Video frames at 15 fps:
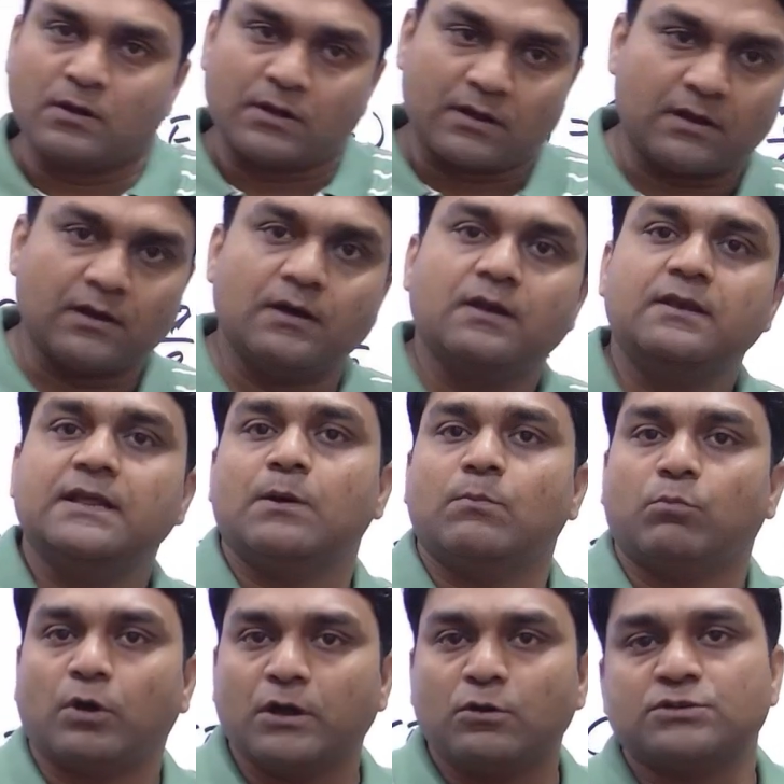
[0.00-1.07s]
गर्ल या
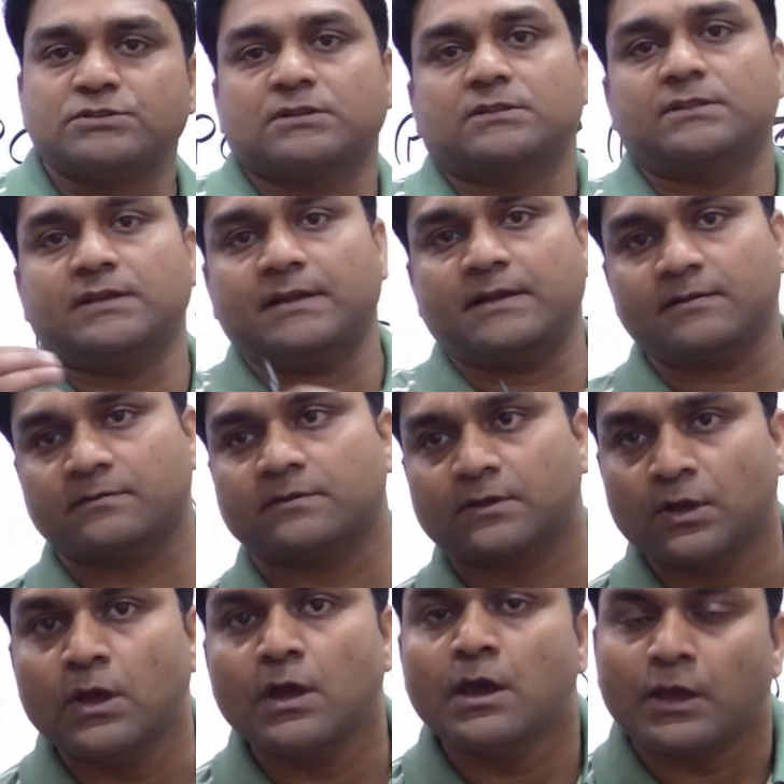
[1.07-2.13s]
बॉय हो सकते हैं
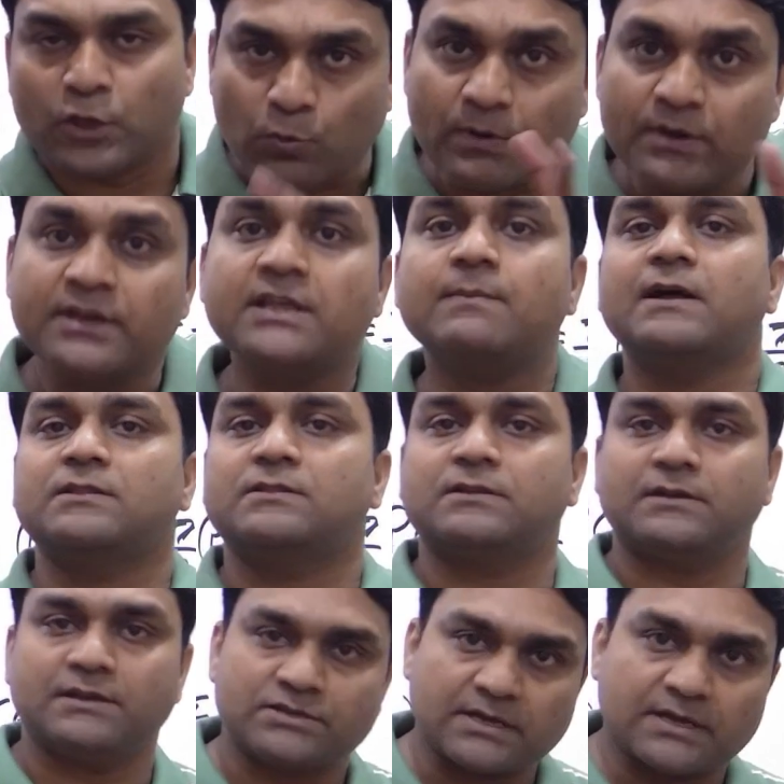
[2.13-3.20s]
ह्यूमन की बात
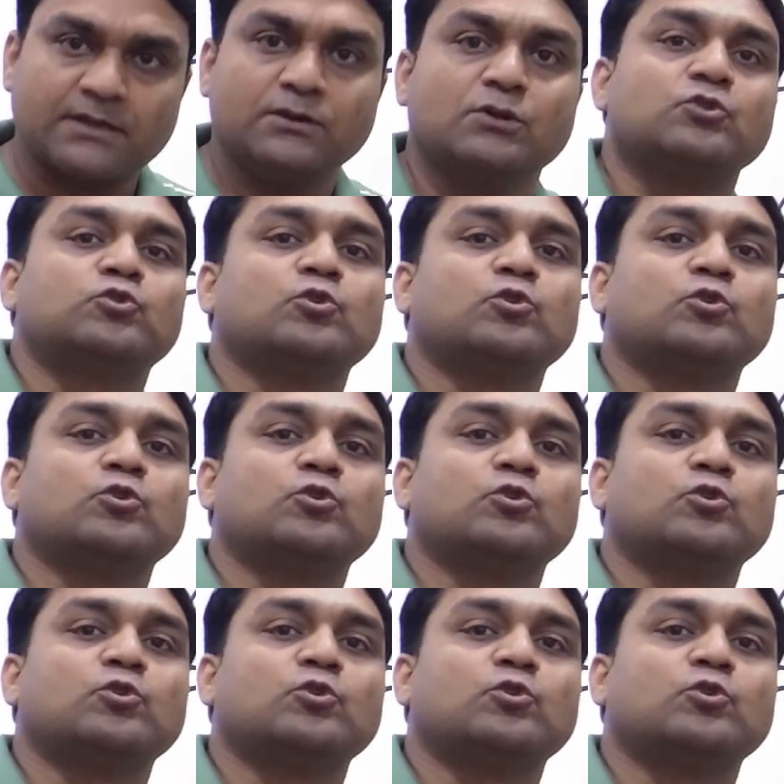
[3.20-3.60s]
करी जाए तो